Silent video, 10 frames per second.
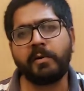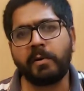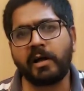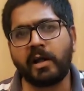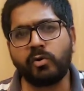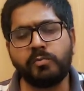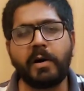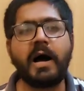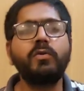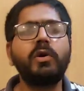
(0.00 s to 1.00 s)
ट्रीटमेंट कर
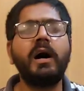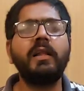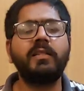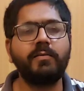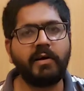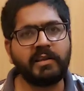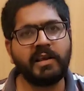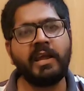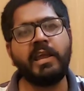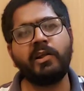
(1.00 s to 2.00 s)
दूं बाद
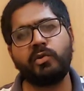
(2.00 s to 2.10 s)
दवाइयाँ